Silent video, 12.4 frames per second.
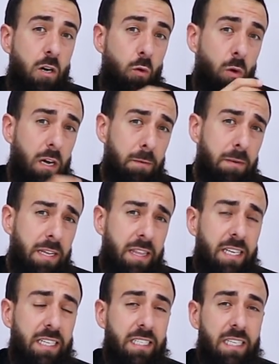O hay
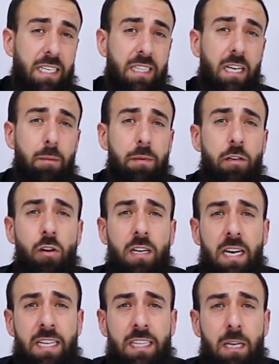veces que termino el
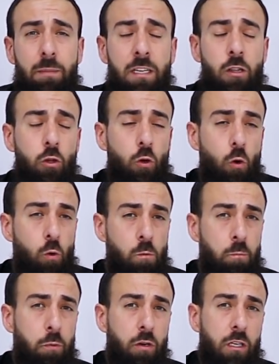calentamiento
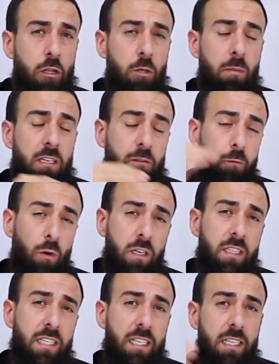un poquito más
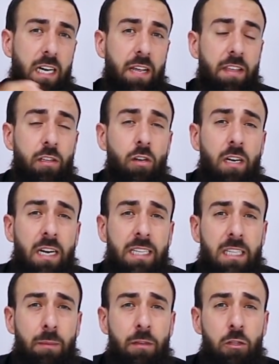fuerte, haciendo el
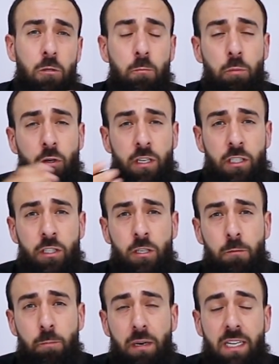calentamiento en
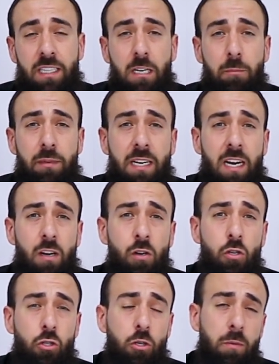progresión para
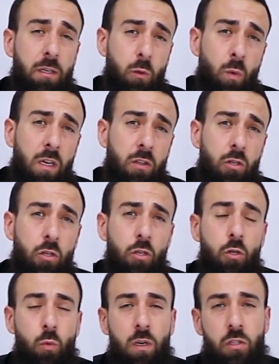terminarlo sobre
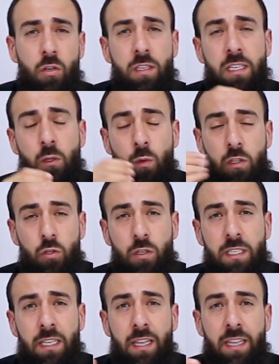4, 4.10,
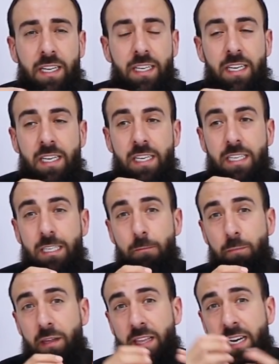4.15 y
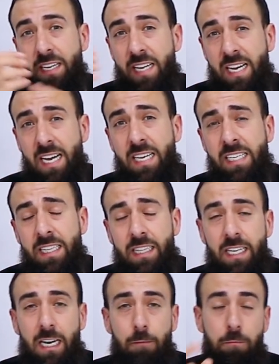empezar ya
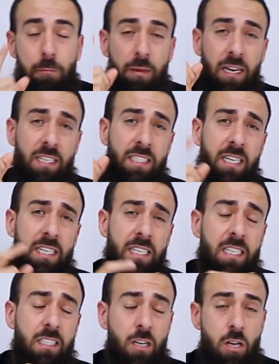caliente las primeras
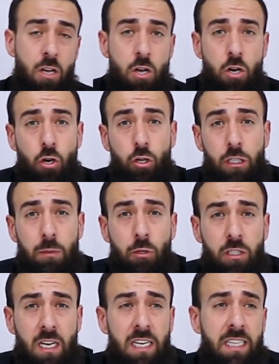series. O si
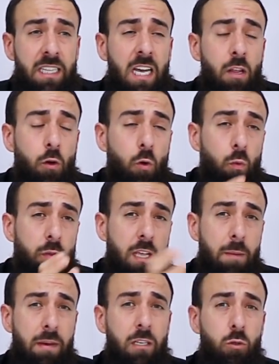hemos calentado un
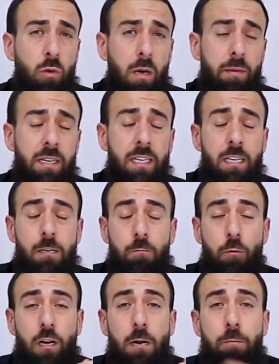día más suave,
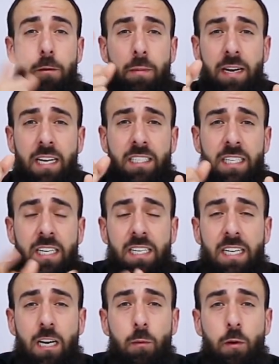pues la primera
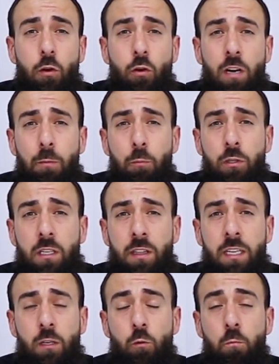serie a lo mejor la puedes
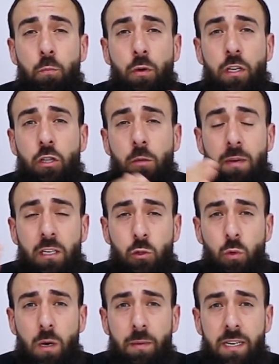hacer un poquito más
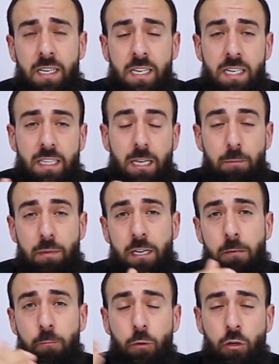suave, también
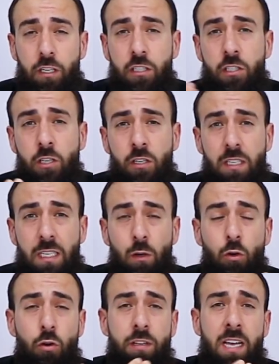en progresión, y
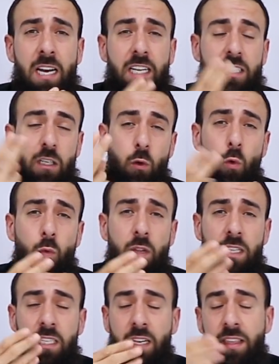luego ya la
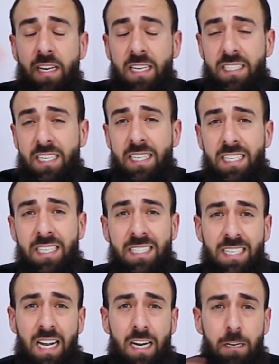segunda, tercera serie,
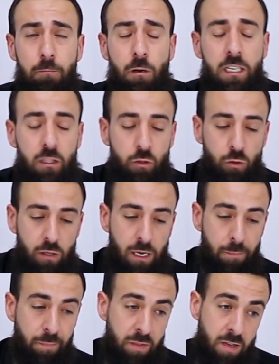ya el ritmo al que
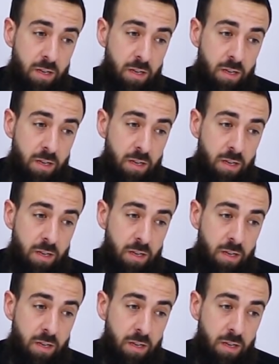toca.